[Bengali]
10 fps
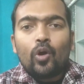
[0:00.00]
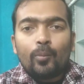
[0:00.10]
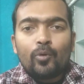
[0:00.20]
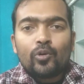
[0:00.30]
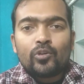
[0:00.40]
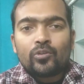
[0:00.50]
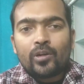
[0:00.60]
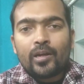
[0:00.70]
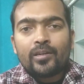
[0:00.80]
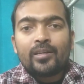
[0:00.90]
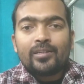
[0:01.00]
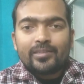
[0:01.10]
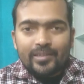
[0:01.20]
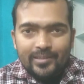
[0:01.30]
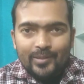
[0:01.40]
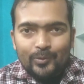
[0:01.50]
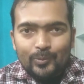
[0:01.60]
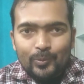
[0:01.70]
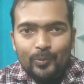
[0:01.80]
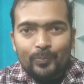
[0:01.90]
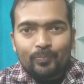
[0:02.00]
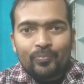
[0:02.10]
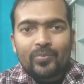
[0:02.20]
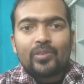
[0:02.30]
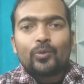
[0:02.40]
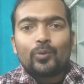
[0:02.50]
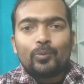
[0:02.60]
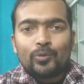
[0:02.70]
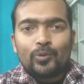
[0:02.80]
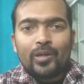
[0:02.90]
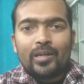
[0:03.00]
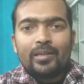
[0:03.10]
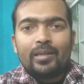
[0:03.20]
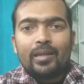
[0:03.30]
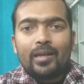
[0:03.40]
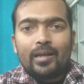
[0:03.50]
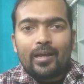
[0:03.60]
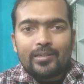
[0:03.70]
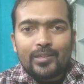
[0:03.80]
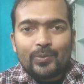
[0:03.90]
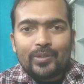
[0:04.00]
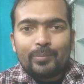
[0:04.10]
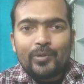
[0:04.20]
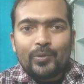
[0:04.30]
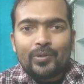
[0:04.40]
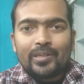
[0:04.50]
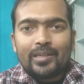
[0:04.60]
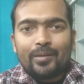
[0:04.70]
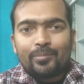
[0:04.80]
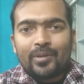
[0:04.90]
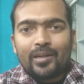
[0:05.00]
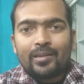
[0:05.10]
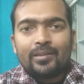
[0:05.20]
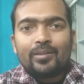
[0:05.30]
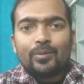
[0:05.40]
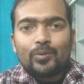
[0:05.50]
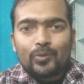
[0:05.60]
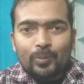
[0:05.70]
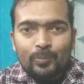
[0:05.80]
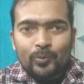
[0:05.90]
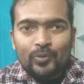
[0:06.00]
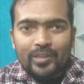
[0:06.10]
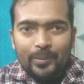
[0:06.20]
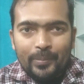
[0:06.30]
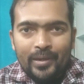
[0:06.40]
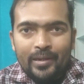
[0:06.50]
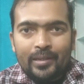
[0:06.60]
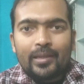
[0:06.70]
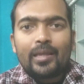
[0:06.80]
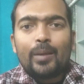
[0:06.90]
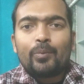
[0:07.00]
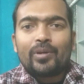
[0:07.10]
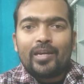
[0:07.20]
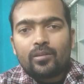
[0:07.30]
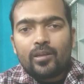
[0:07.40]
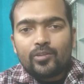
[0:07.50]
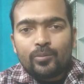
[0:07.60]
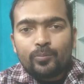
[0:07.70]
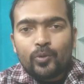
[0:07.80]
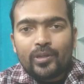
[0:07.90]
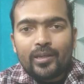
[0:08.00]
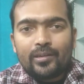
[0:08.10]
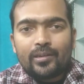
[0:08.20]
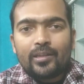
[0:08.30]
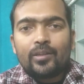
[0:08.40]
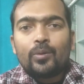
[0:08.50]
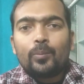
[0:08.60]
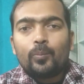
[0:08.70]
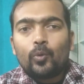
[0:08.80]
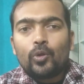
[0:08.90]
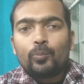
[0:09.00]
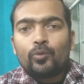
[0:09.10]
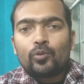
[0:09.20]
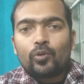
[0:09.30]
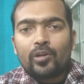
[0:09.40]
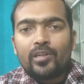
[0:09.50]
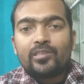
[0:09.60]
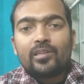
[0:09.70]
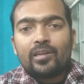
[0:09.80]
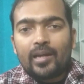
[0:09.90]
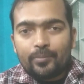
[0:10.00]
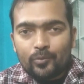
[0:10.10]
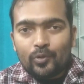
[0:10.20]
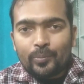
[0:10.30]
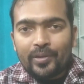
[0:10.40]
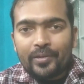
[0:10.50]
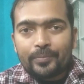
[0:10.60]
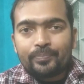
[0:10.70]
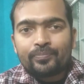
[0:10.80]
অবগত করার চেষ্টা করব তো বন্ধুরা আশা করি ভিডিওটি আপনারা সম্পূর্ণ দেখবেন এবং এ সম্পর্কে একটি পরিপূর্ণ নলেজ লাভ করবেন